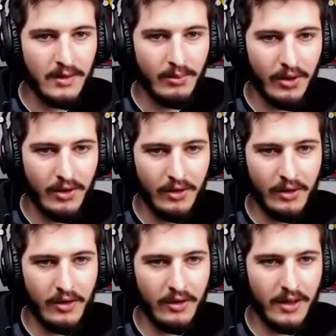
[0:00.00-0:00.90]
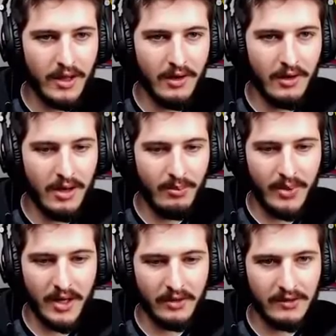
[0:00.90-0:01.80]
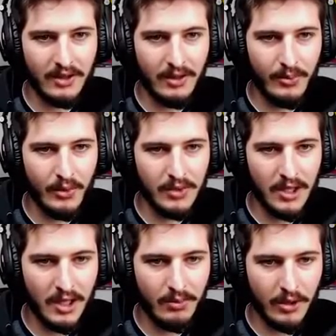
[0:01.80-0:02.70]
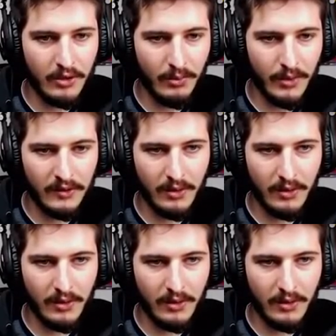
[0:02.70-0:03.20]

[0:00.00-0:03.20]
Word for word: Prends-le et on va le balancer dans le bunker. Il prend deux places